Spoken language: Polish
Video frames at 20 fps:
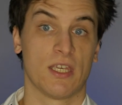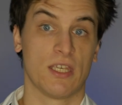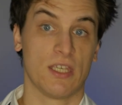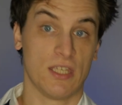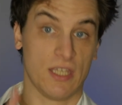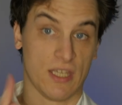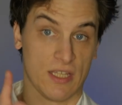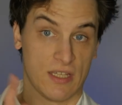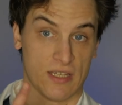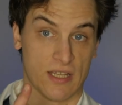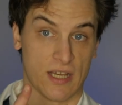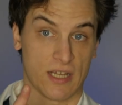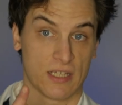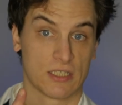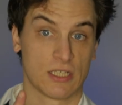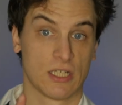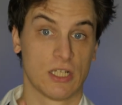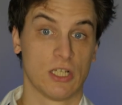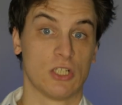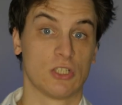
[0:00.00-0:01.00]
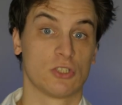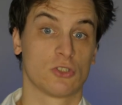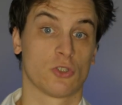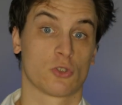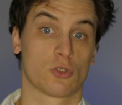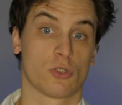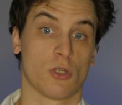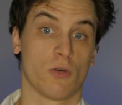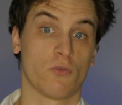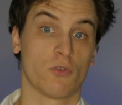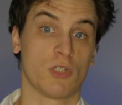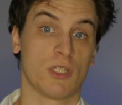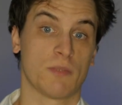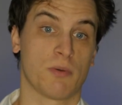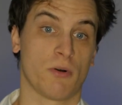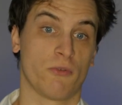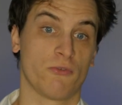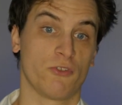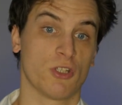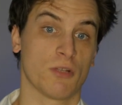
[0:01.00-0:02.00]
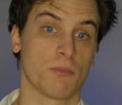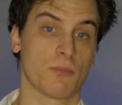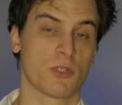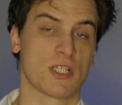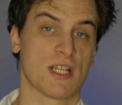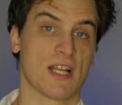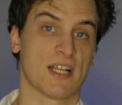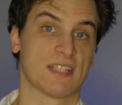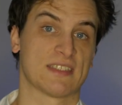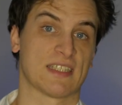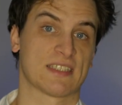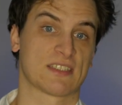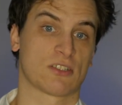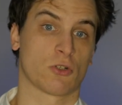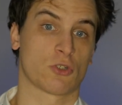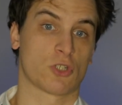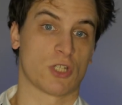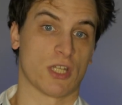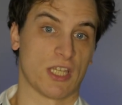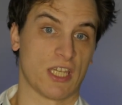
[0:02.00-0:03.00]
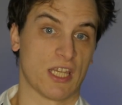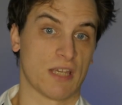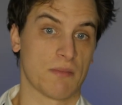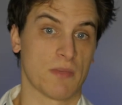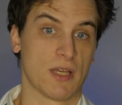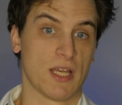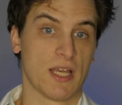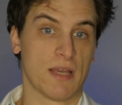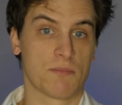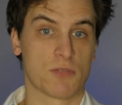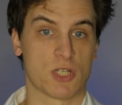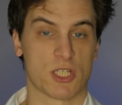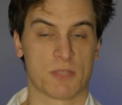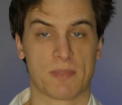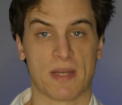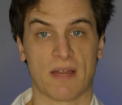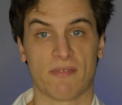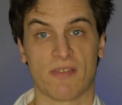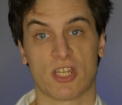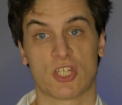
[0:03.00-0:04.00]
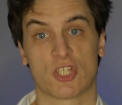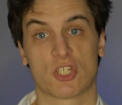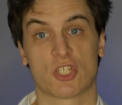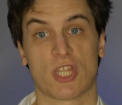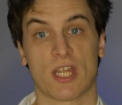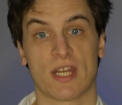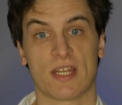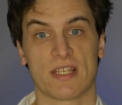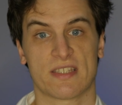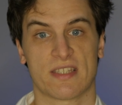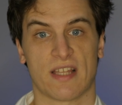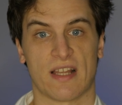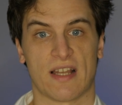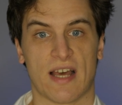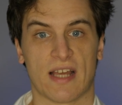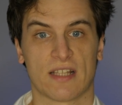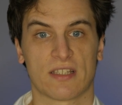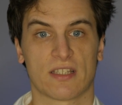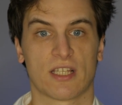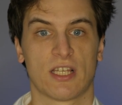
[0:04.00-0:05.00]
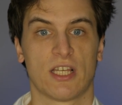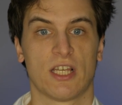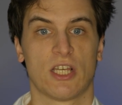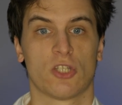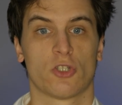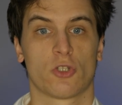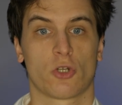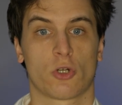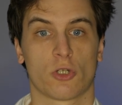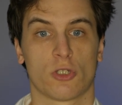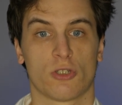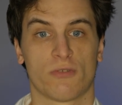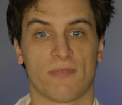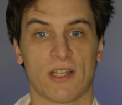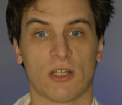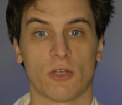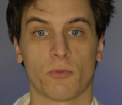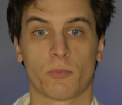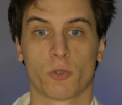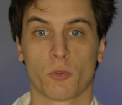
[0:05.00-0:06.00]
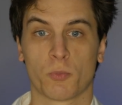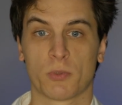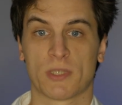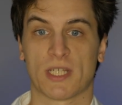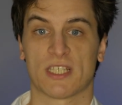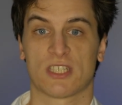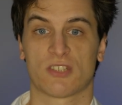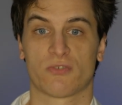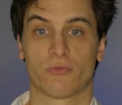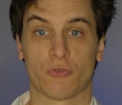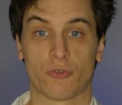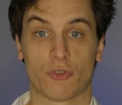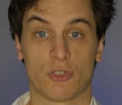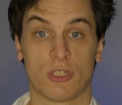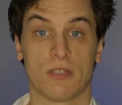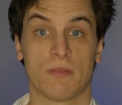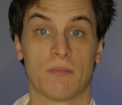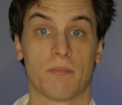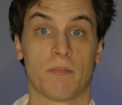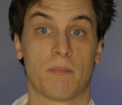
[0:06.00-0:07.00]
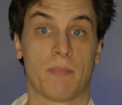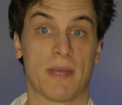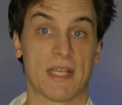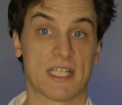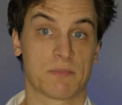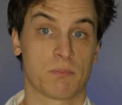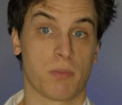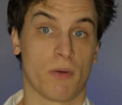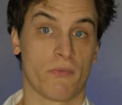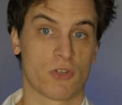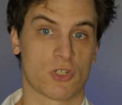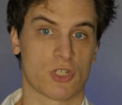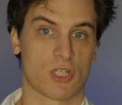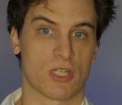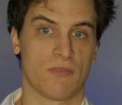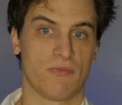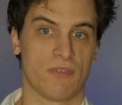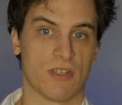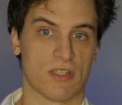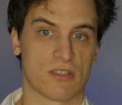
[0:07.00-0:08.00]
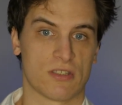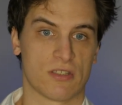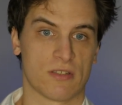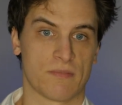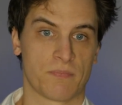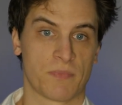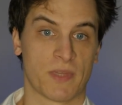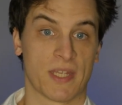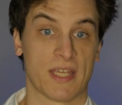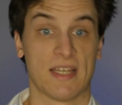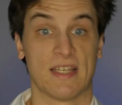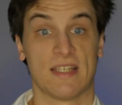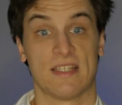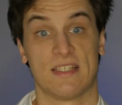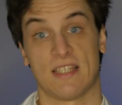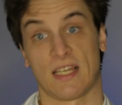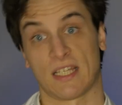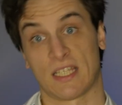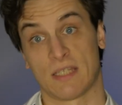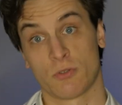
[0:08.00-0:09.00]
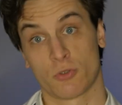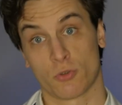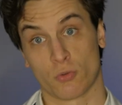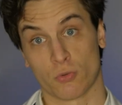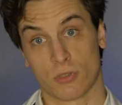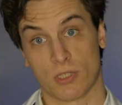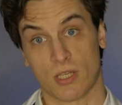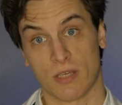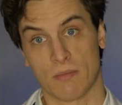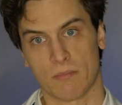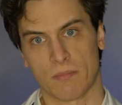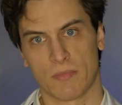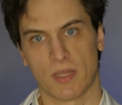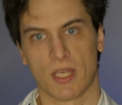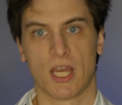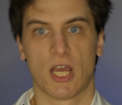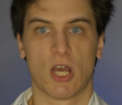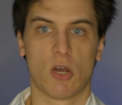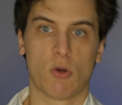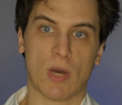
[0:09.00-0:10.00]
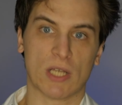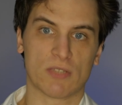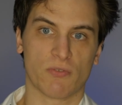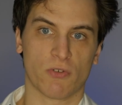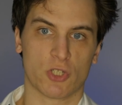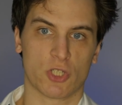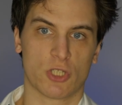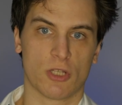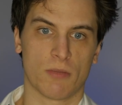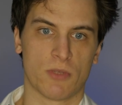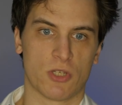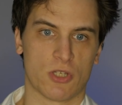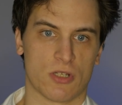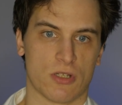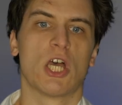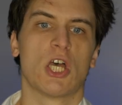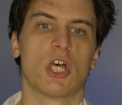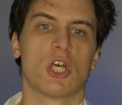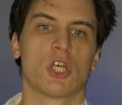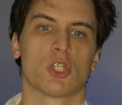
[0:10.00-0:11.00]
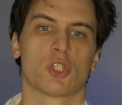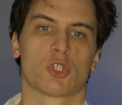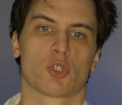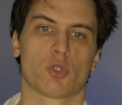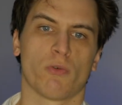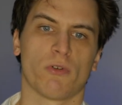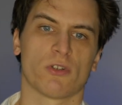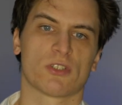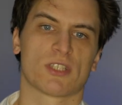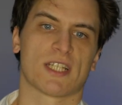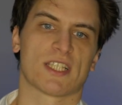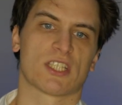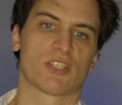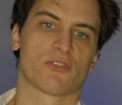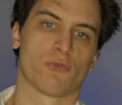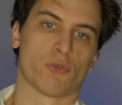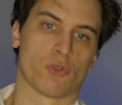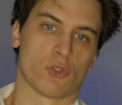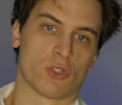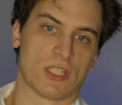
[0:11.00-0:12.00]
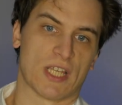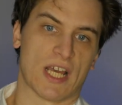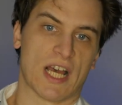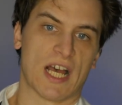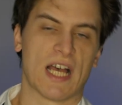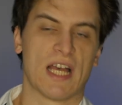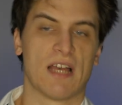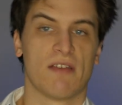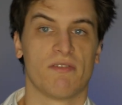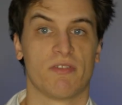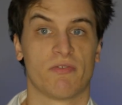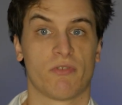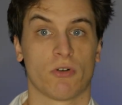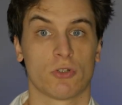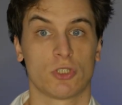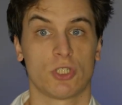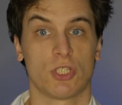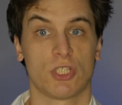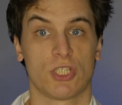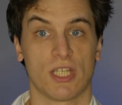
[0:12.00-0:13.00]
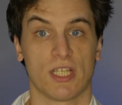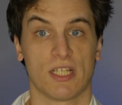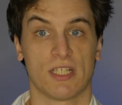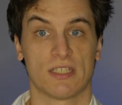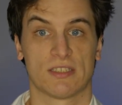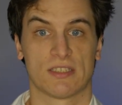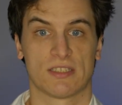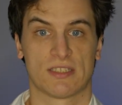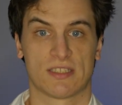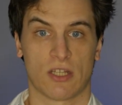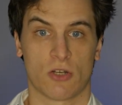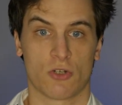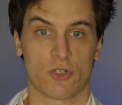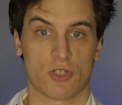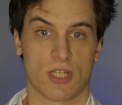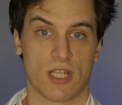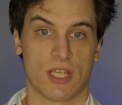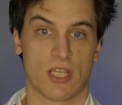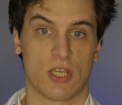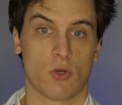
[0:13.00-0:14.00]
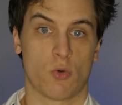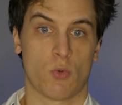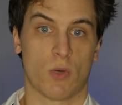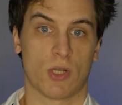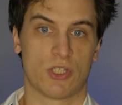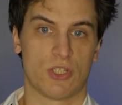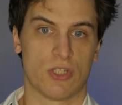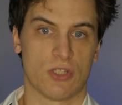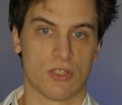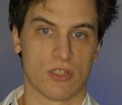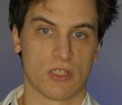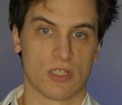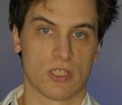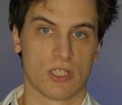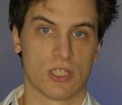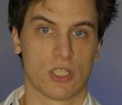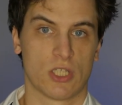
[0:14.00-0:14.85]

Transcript: Jednak, co znowu nie powinno być dla nas zaskoczeniem, przez prawie 400 lat dokonywano prób transfuzji bez powyższej wiedzy. Z jakim skutkiem? Łatwo się domyślić. Słowo transfuzja wywodzi się ze starożytnej łaciny.